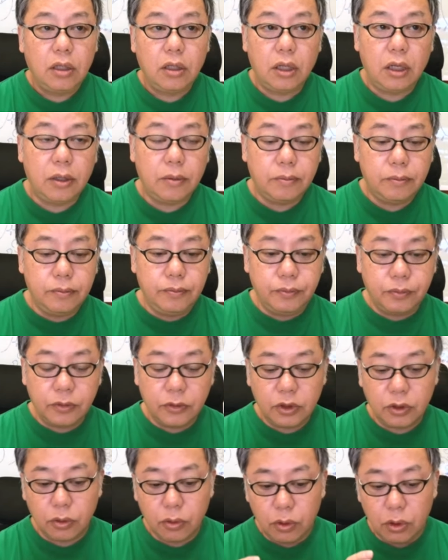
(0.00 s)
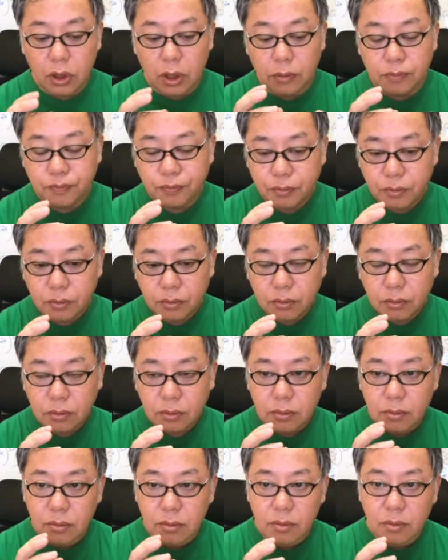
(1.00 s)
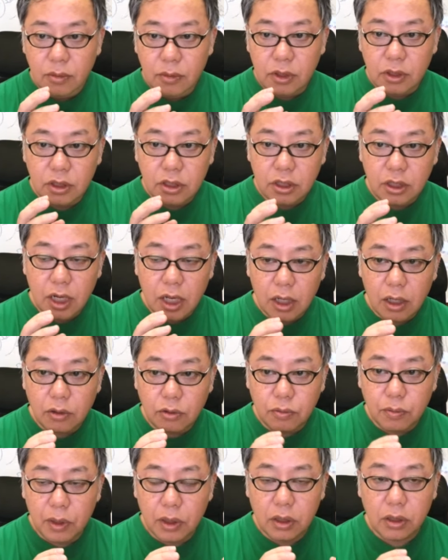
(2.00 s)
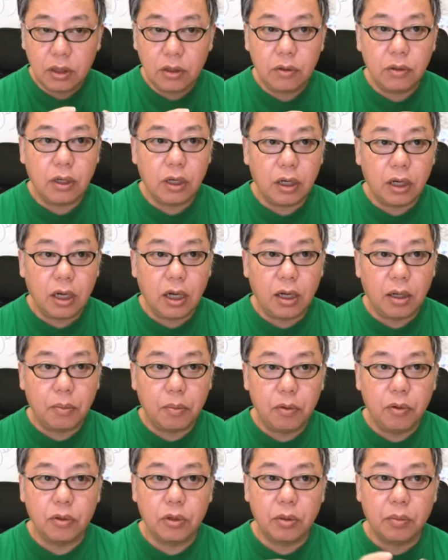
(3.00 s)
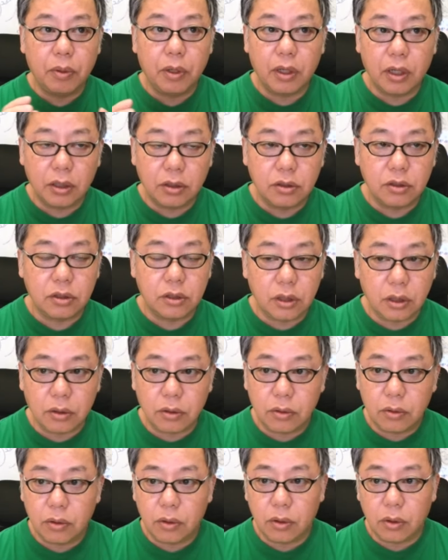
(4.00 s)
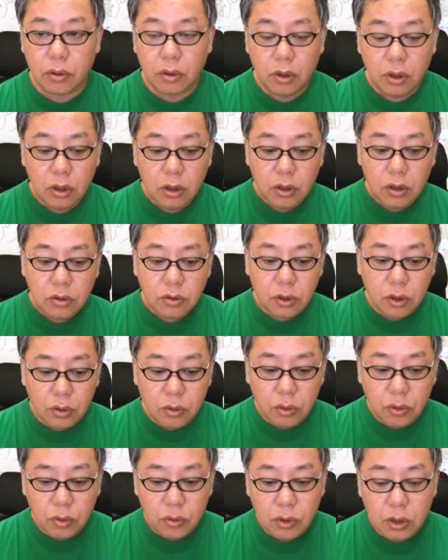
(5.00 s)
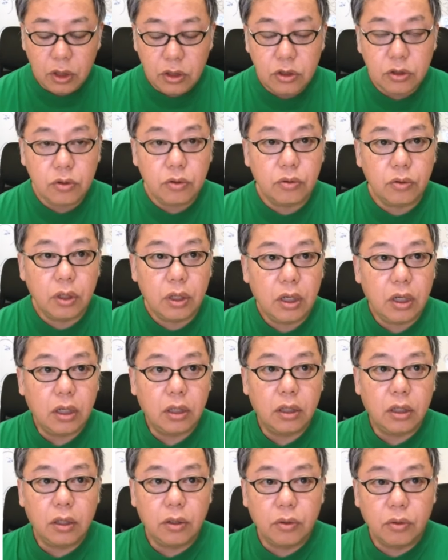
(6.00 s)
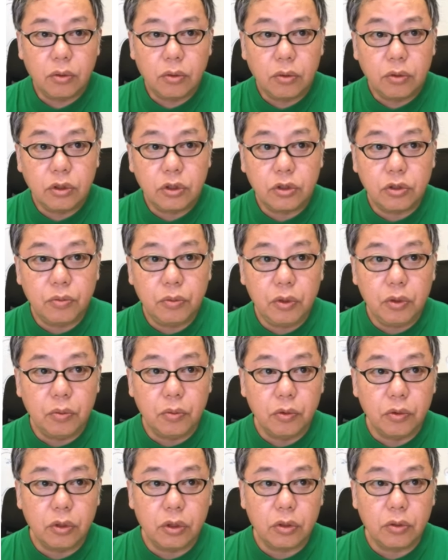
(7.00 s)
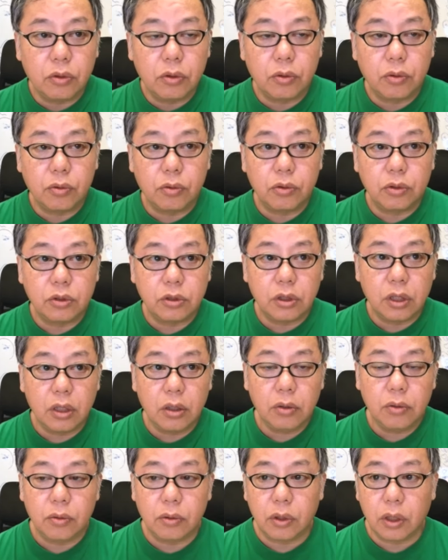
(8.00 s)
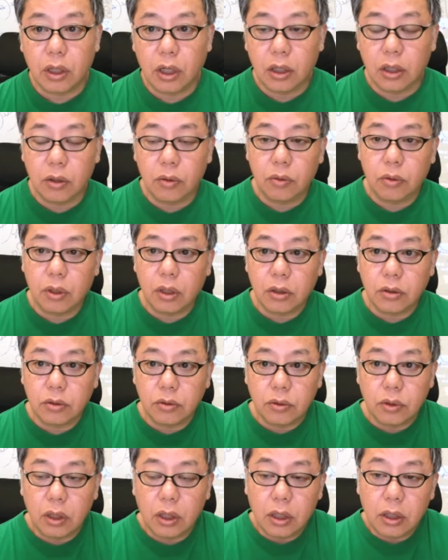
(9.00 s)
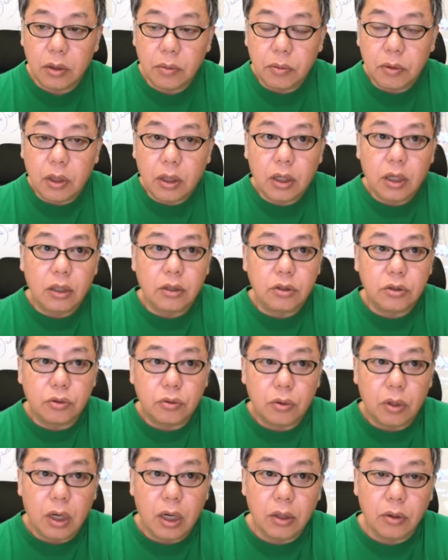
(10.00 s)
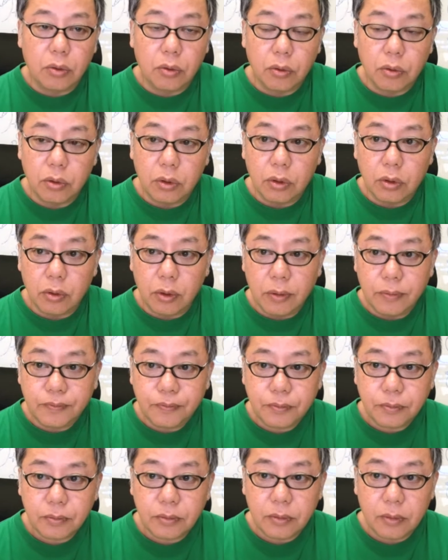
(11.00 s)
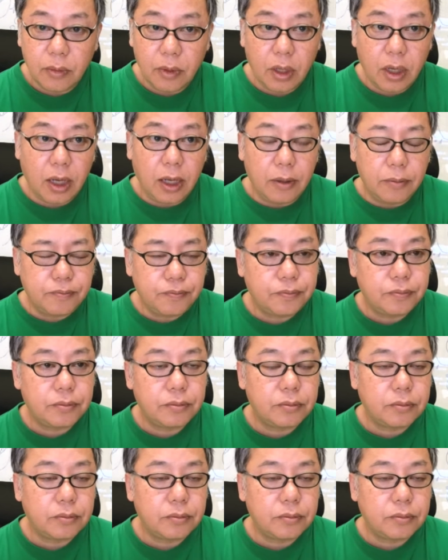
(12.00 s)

で、そこに、地雷が埋まってるから、ボーンって爆発してるっていう。それと同じような、仕組みを持ってるってことですね。怒りとか、ネガティブな感情の反応っていうのは。はい。